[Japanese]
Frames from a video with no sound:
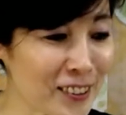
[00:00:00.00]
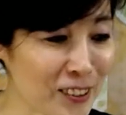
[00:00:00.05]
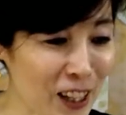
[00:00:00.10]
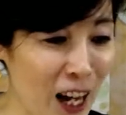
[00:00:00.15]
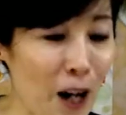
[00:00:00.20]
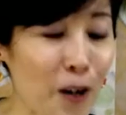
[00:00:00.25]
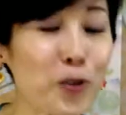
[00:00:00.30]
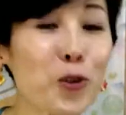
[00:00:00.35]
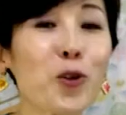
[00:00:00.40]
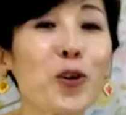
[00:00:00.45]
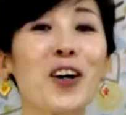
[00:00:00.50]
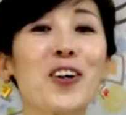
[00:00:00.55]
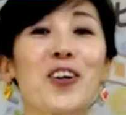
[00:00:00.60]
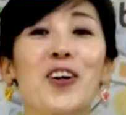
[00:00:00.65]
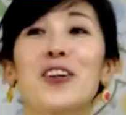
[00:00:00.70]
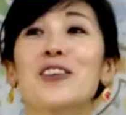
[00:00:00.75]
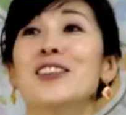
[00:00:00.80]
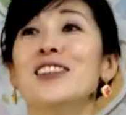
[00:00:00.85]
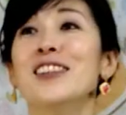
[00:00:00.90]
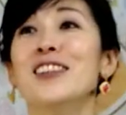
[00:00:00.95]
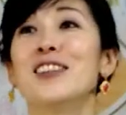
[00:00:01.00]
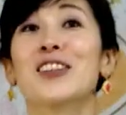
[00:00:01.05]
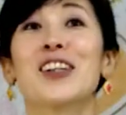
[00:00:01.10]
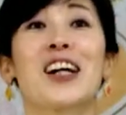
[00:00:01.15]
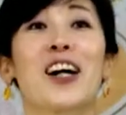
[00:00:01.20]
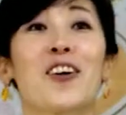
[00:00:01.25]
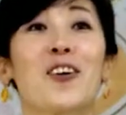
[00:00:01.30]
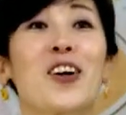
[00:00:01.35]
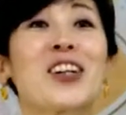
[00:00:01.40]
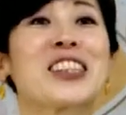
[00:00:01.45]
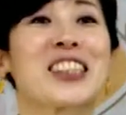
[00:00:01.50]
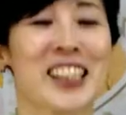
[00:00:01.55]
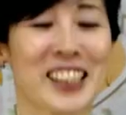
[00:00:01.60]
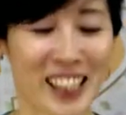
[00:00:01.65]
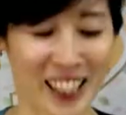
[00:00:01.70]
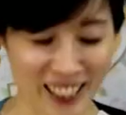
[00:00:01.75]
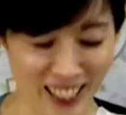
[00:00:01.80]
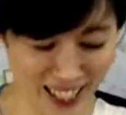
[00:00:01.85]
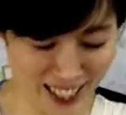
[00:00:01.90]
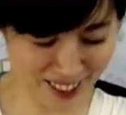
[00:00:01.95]
アウトドアがなんかおかしかっ
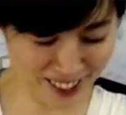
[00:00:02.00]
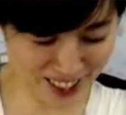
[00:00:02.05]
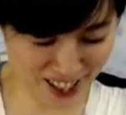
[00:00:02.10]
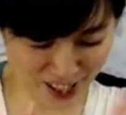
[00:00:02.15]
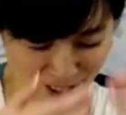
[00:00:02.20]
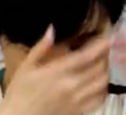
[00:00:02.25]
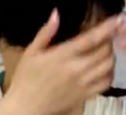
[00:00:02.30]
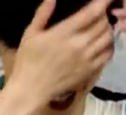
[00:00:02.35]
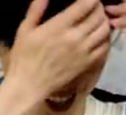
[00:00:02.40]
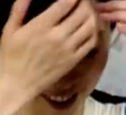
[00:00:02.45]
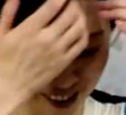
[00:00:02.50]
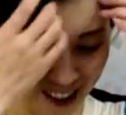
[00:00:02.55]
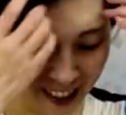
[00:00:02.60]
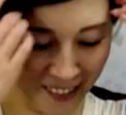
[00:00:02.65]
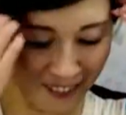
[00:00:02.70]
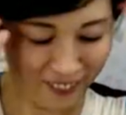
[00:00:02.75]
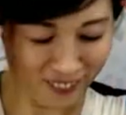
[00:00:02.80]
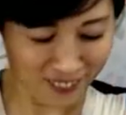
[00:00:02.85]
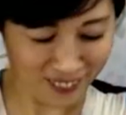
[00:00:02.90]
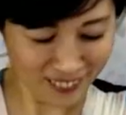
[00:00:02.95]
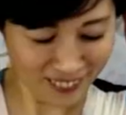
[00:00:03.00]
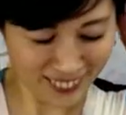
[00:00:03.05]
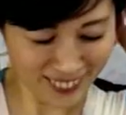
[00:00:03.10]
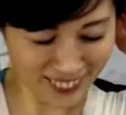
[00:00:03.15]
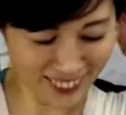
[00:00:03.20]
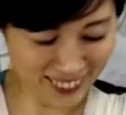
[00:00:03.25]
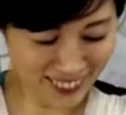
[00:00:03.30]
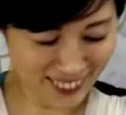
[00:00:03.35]
たかな私の顔は。